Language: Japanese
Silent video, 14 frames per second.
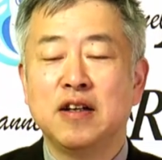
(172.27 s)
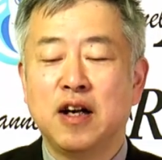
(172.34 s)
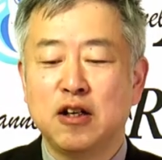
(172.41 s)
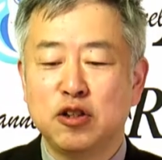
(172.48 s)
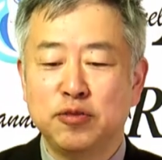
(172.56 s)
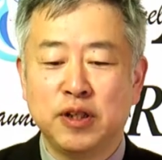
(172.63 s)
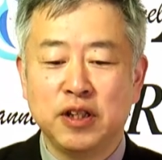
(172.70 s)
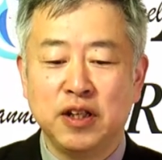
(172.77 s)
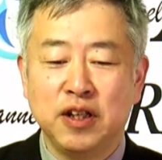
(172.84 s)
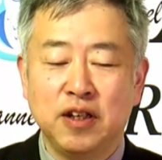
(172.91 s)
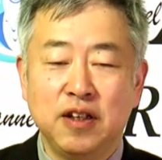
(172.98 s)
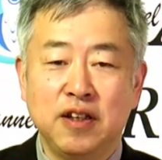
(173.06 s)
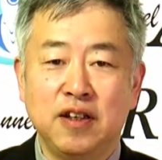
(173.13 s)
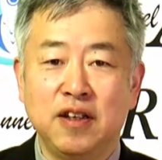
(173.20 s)
あくまで、
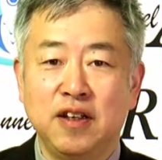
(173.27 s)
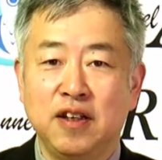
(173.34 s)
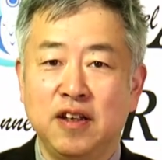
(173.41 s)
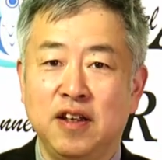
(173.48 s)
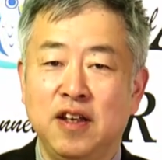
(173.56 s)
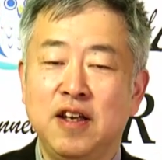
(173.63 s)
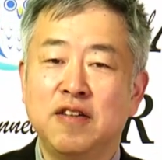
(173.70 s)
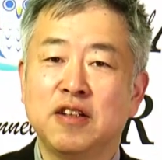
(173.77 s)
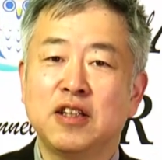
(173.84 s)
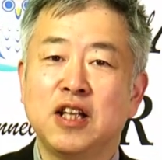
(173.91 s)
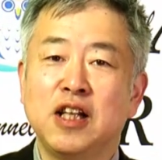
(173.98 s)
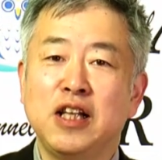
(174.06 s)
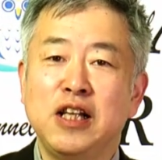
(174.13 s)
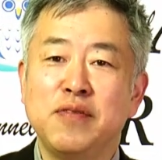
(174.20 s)
えー、平和
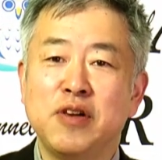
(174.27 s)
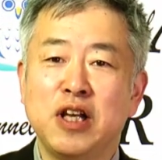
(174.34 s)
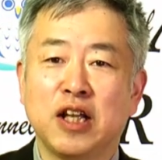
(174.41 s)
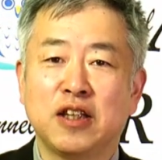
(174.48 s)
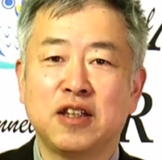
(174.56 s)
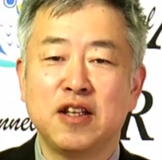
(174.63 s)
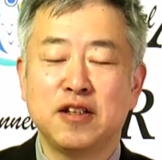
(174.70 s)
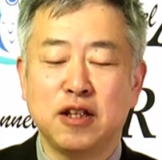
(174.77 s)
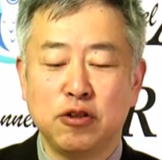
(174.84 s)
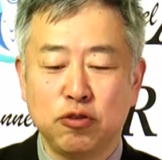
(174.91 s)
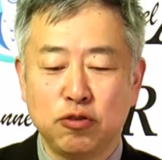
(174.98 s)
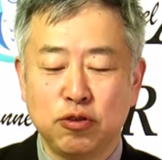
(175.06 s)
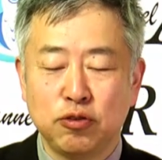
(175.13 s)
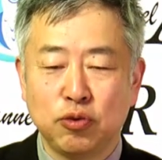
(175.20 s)
的に今やってんだ
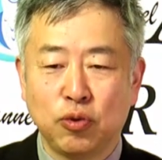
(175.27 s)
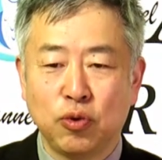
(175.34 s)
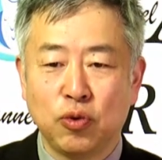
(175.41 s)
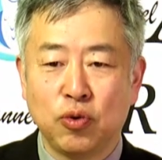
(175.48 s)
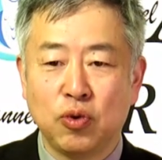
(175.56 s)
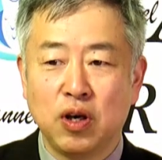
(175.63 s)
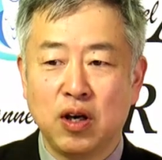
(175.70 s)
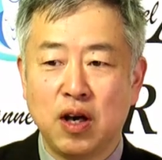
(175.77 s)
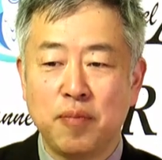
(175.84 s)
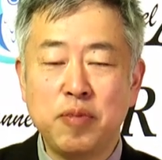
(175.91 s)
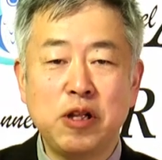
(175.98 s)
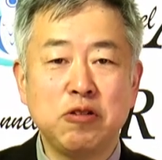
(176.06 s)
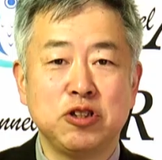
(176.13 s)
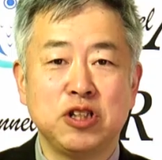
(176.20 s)
よというところを
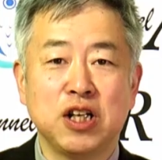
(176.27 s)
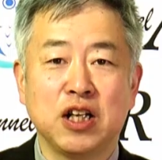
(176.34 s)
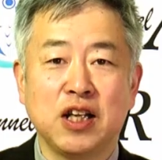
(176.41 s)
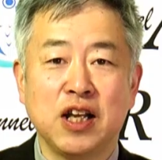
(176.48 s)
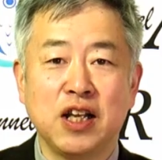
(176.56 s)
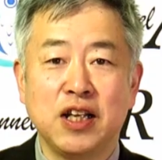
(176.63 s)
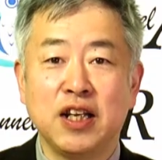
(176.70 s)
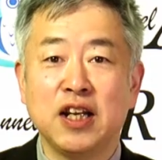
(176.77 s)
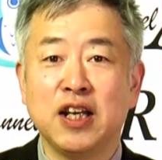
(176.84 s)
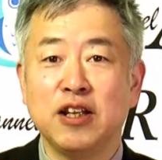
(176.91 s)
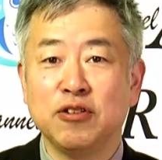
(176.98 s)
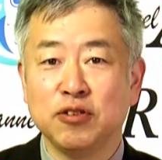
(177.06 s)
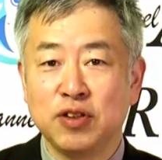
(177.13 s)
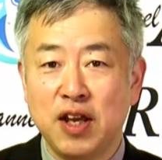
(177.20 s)
アピールしなきゃいけな
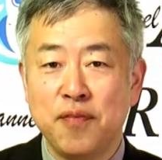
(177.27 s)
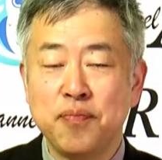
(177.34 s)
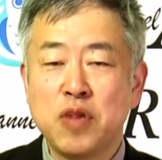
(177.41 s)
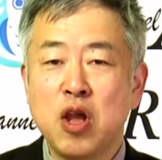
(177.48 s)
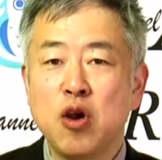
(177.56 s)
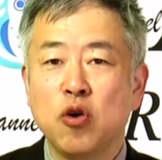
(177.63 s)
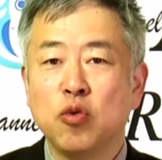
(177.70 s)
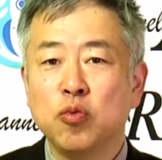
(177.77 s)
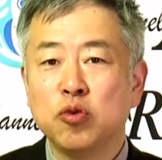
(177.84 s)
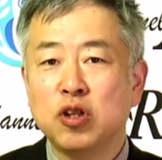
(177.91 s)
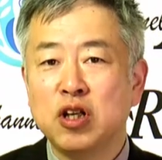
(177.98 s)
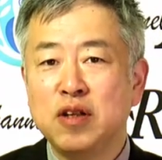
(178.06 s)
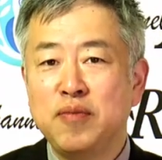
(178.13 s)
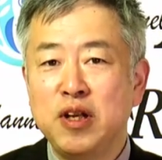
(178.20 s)
いので、
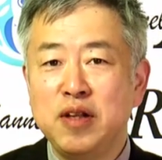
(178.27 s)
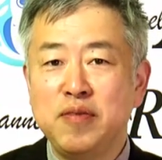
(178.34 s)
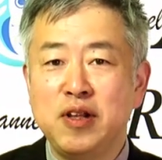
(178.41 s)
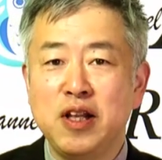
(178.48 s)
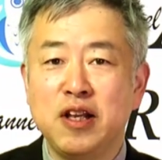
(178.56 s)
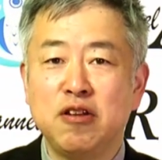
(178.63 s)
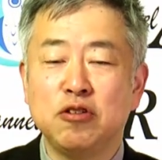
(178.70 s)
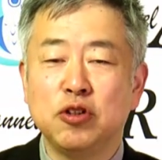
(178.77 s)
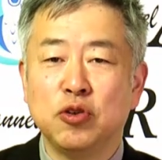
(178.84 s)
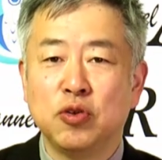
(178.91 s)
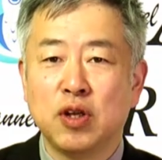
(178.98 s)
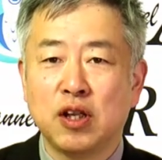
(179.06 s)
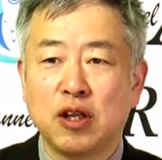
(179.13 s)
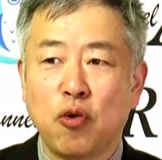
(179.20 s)
表に目に見える
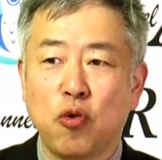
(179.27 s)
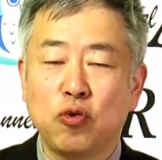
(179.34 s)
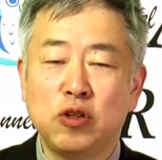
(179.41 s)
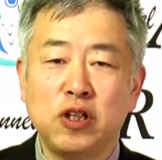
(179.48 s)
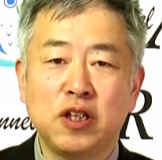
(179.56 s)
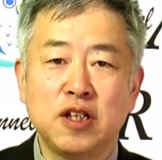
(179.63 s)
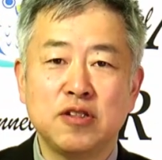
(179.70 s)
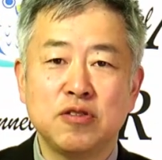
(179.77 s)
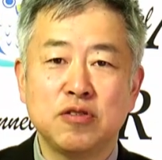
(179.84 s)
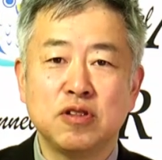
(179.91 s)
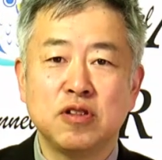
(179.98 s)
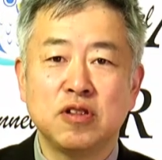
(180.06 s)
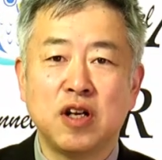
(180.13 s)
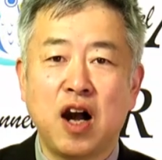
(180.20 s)
ような他国に対す
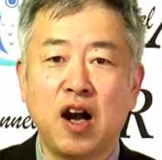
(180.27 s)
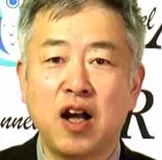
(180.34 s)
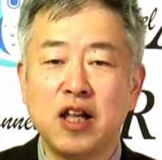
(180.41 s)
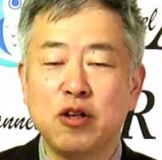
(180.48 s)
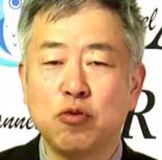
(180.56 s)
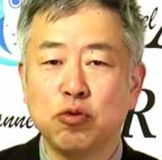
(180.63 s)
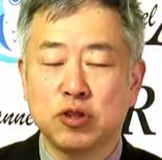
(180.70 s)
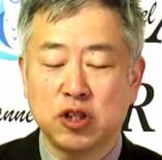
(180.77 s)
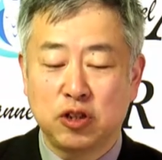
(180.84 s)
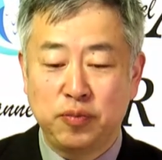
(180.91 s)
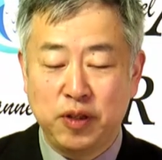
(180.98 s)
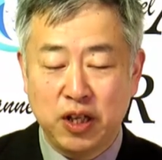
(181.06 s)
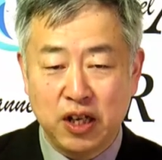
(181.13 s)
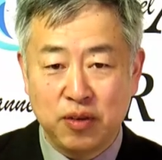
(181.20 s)
る破壊工作
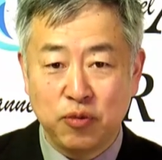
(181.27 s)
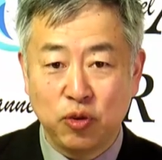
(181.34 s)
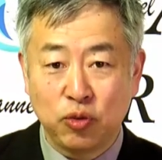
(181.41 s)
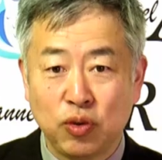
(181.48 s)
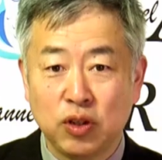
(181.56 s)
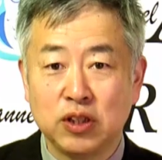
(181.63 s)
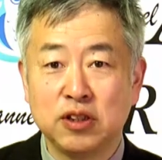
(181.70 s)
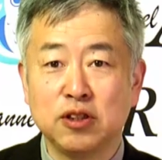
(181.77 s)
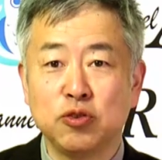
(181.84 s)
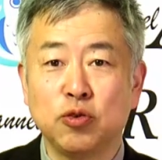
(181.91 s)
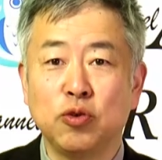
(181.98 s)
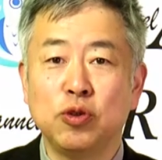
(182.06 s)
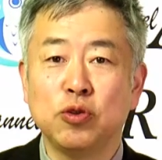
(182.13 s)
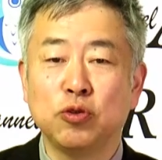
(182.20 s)
みたいなもかですね、
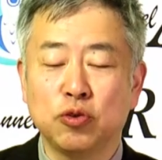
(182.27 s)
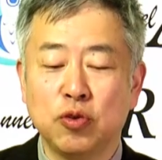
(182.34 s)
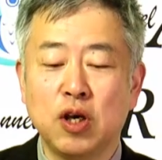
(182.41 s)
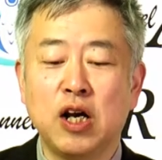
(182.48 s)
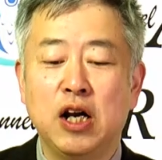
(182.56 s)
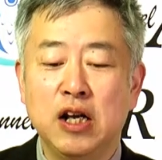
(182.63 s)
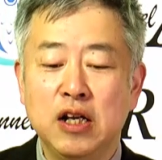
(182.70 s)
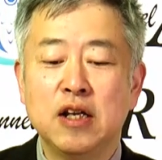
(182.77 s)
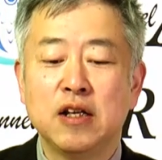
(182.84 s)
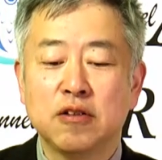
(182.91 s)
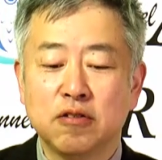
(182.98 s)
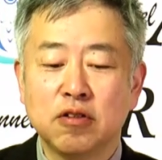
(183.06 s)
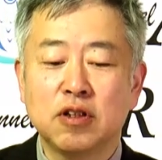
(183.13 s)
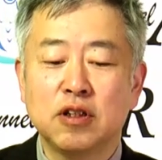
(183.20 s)
そういうことは、
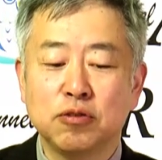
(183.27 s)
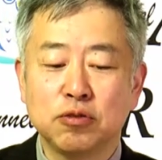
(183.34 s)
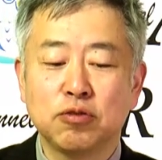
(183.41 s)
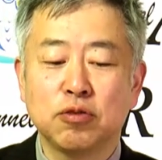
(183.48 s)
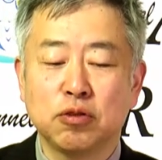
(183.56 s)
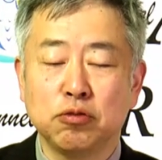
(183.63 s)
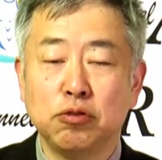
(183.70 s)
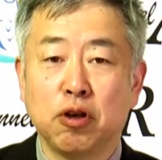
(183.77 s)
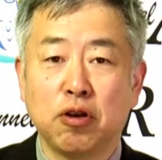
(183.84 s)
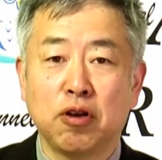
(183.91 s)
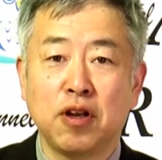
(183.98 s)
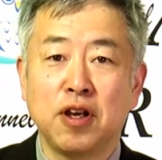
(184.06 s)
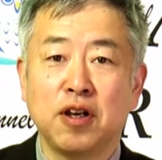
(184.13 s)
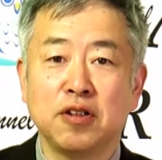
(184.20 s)
これはおそらくや
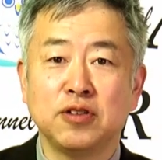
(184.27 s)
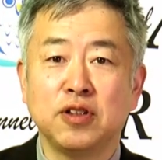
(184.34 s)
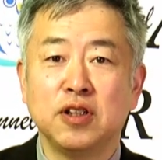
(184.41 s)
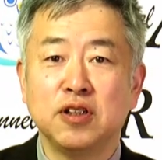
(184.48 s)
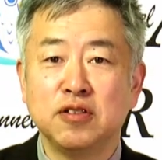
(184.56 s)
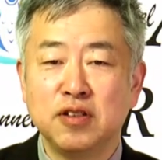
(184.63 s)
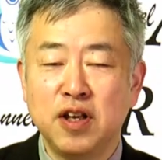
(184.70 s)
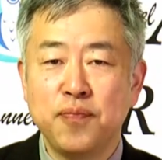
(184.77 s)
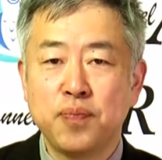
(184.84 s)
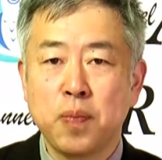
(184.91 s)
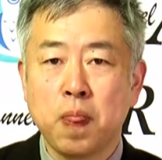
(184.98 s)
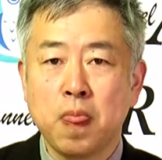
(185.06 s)
らないはずでですね。